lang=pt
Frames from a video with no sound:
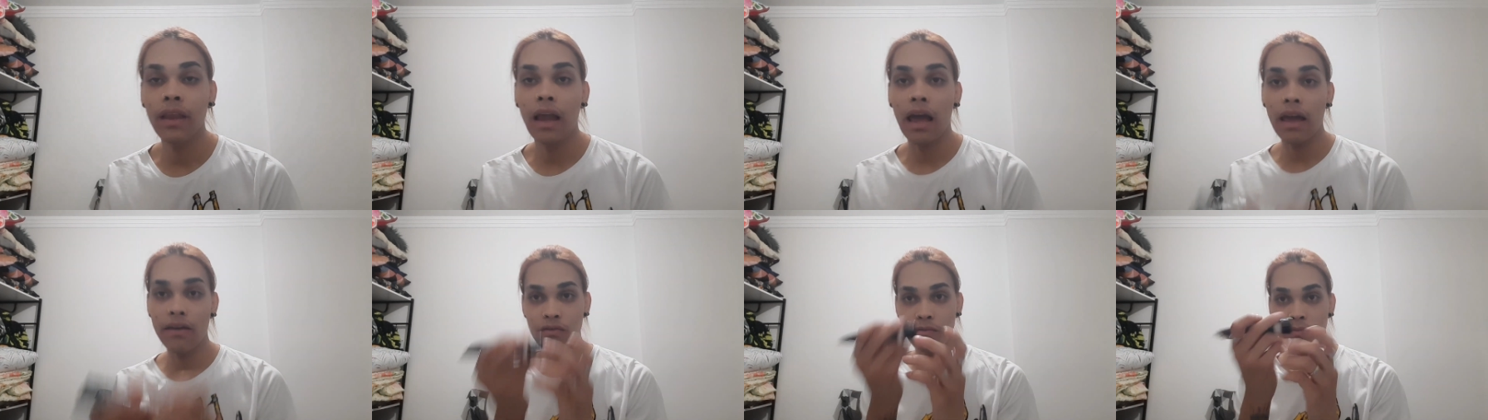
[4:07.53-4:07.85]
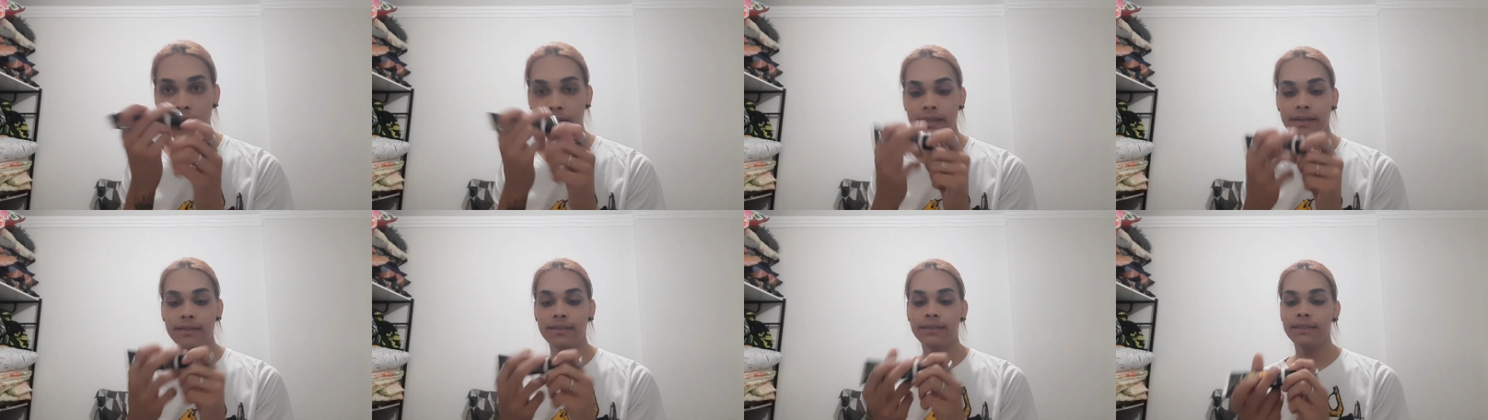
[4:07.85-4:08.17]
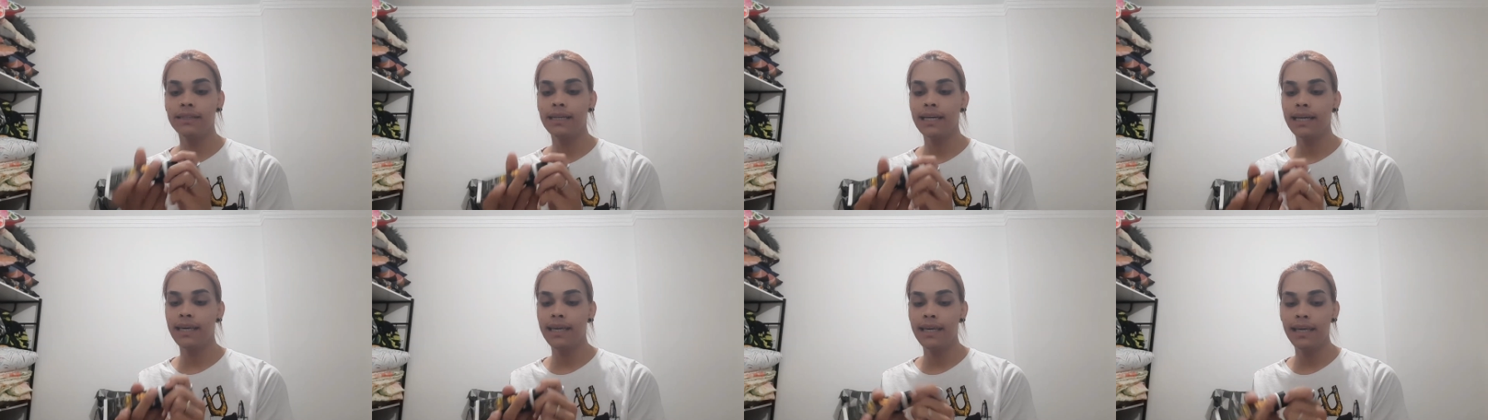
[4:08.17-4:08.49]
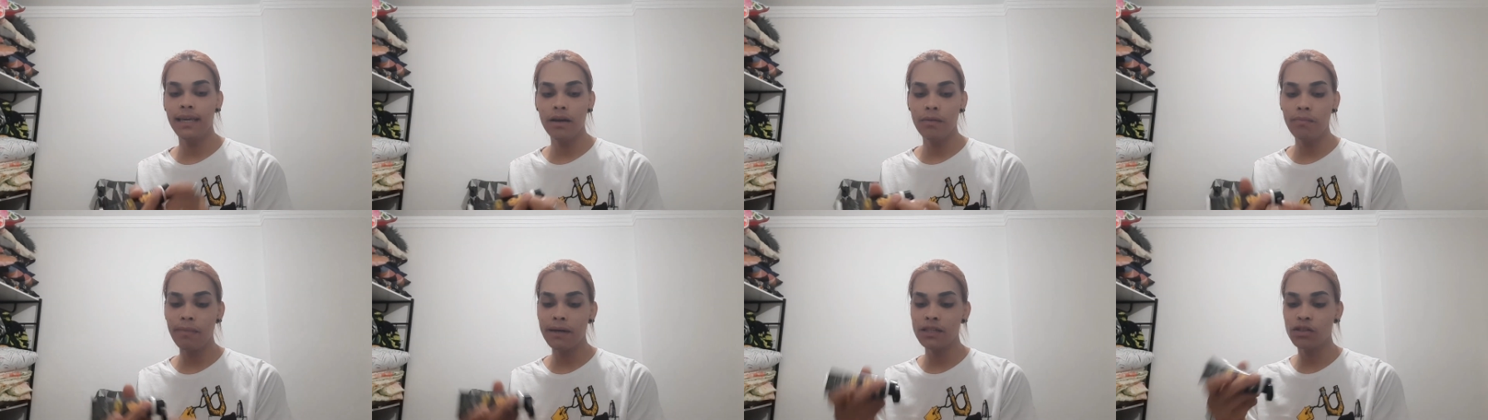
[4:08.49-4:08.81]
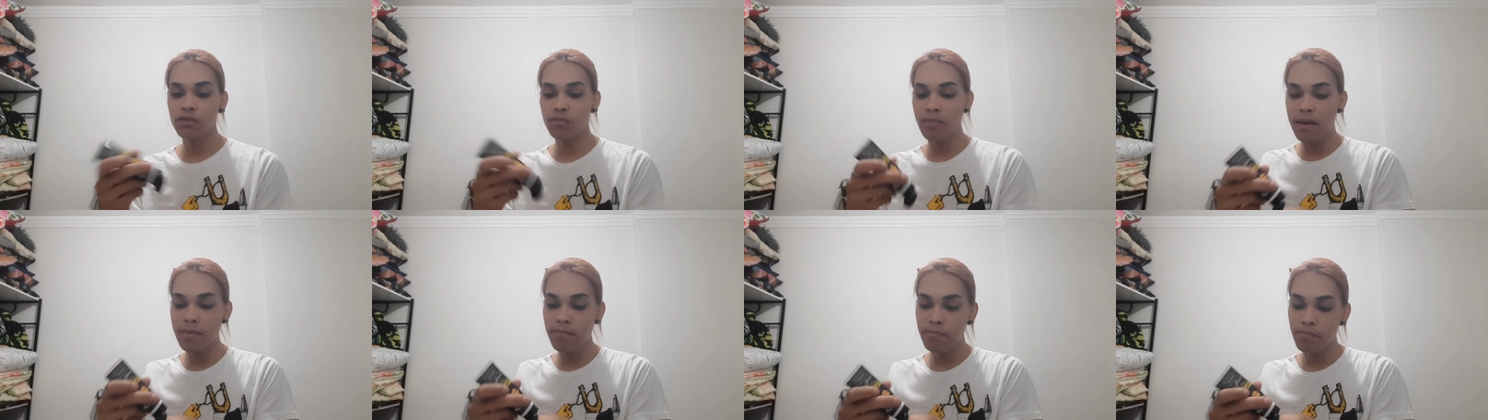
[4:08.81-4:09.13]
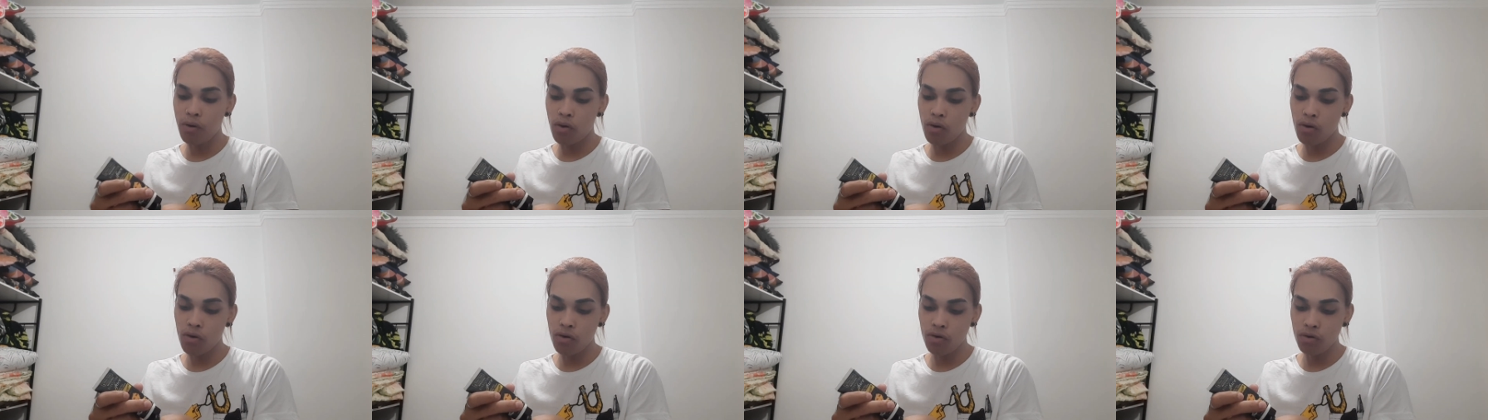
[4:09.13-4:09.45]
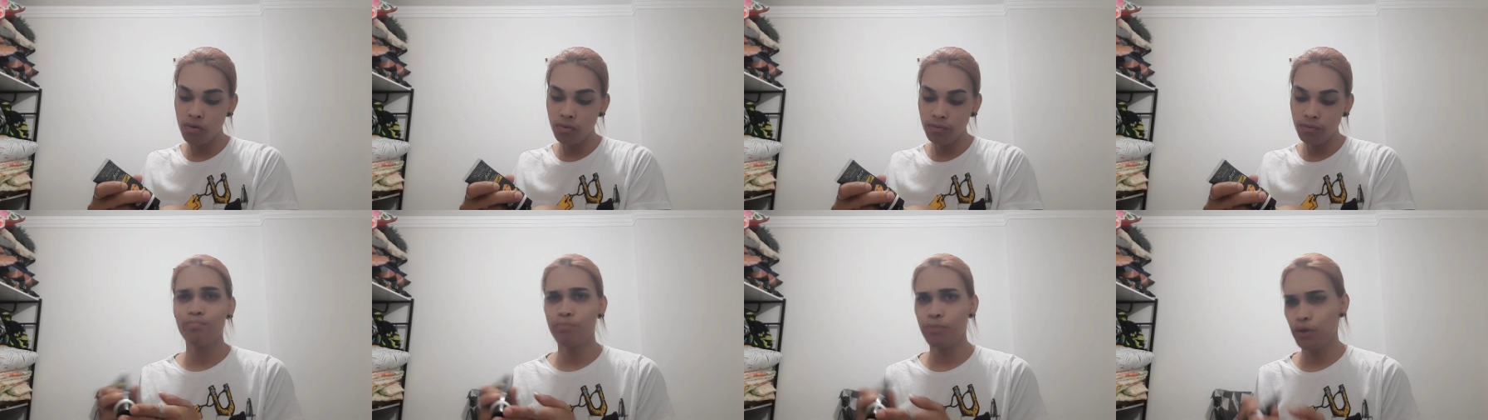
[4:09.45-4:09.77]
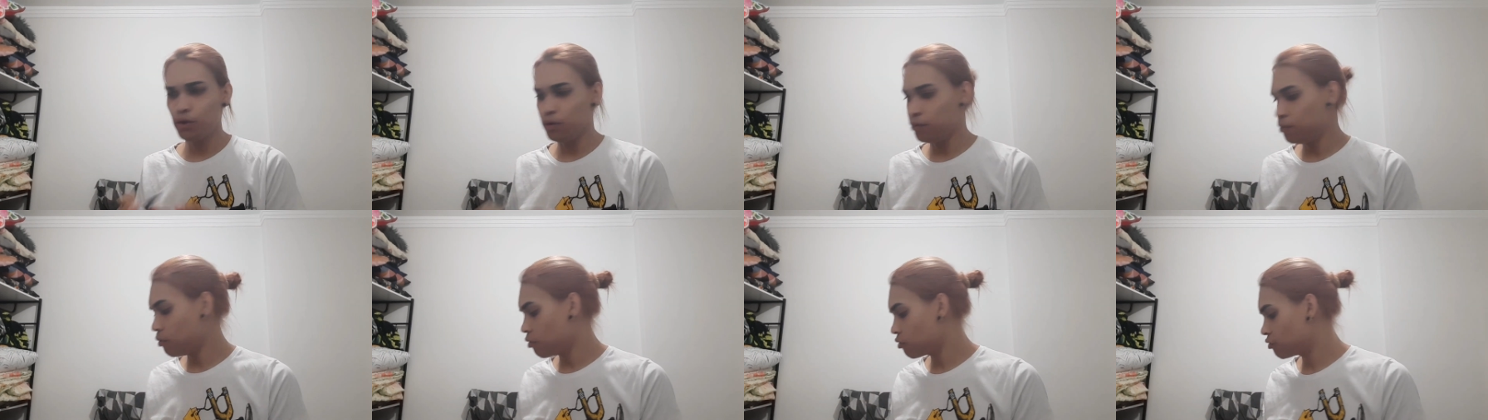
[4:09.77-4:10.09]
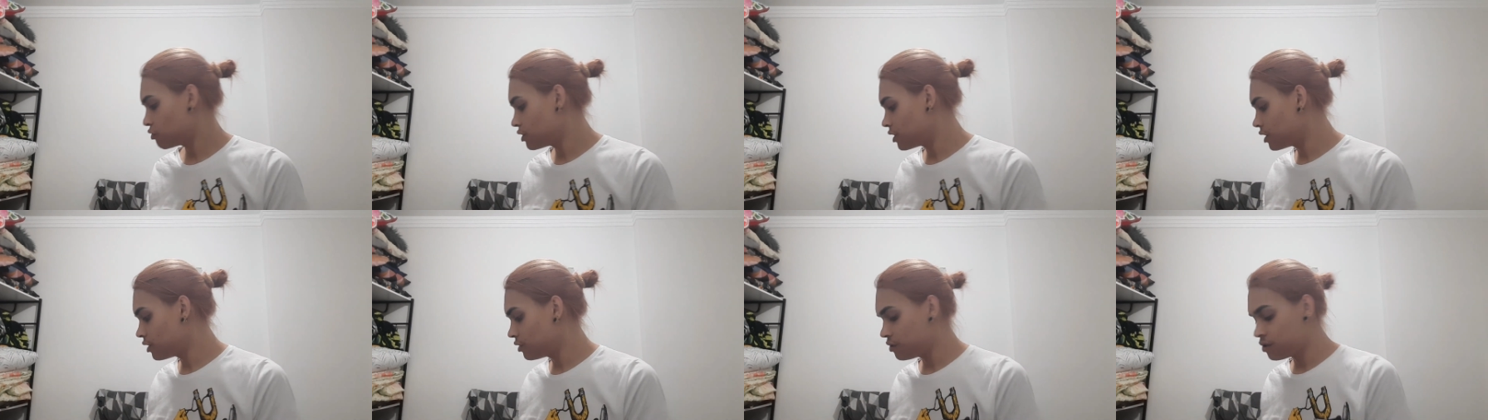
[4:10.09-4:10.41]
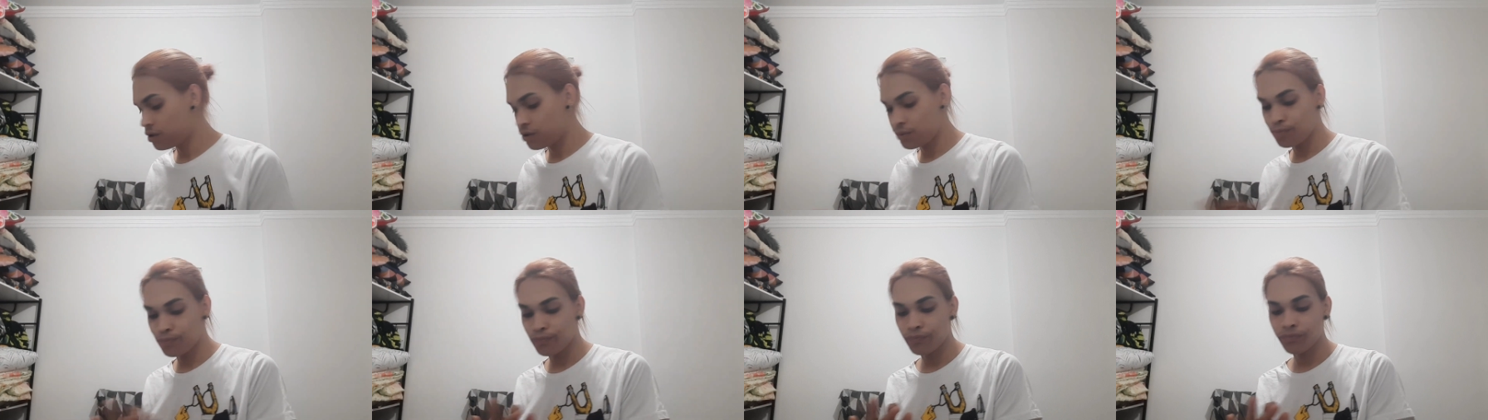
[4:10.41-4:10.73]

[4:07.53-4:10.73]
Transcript: Aí eu vou passar esse daqui. Eu passo bem pouco, muito pouco, gente.